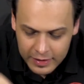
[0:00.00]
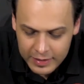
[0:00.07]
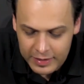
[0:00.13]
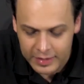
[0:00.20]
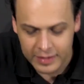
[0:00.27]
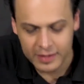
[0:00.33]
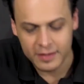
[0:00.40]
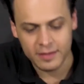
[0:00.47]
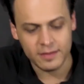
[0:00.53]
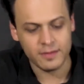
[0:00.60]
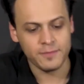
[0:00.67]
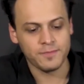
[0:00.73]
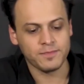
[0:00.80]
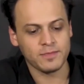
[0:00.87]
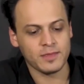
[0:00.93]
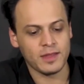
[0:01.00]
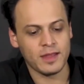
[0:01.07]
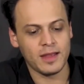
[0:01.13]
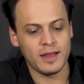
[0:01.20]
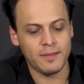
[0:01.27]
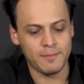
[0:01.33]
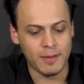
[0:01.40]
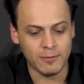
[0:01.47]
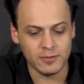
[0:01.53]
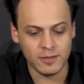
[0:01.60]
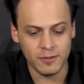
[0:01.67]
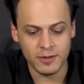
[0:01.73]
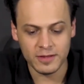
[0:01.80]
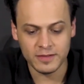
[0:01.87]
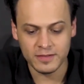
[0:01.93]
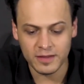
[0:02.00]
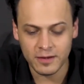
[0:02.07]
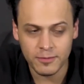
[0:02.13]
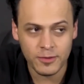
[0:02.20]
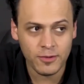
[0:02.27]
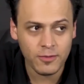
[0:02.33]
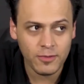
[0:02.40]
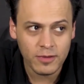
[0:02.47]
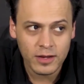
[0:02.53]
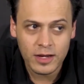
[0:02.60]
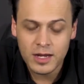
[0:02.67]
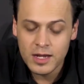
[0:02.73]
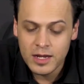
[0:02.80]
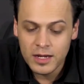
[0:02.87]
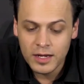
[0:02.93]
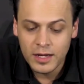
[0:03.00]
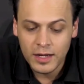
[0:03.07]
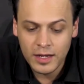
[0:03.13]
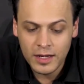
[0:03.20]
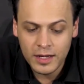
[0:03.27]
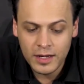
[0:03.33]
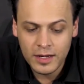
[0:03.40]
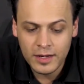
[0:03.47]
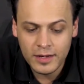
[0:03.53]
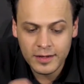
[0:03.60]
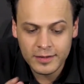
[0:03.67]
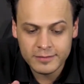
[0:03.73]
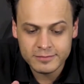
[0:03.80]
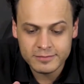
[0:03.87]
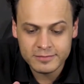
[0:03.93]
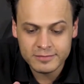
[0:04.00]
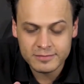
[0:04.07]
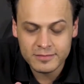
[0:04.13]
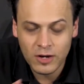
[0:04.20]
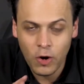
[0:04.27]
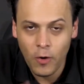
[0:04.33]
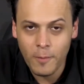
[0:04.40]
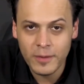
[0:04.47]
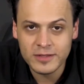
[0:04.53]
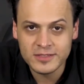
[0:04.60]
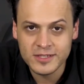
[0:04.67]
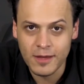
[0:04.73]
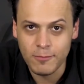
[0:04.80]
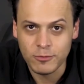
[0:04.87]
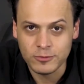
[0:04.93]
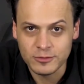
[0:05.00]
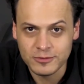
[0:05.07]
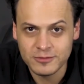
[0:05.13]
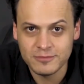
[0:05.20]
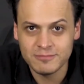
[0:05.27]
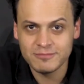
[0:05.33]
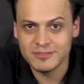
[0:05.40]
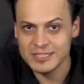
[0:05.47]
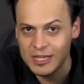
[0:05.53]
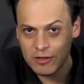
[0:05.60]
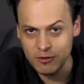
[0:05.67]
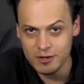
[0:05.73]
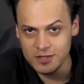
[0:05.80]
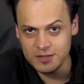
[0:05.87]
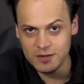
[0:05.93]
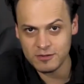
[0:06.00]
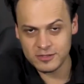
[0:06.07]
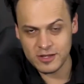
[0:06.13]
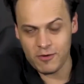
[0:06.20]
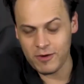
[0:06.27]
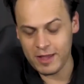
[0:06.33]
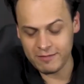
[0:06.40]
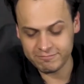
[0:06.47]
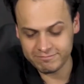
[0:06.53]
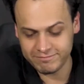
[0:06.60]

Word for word: Y vamos a ver este review y comencemos. Sintonícenos ahora.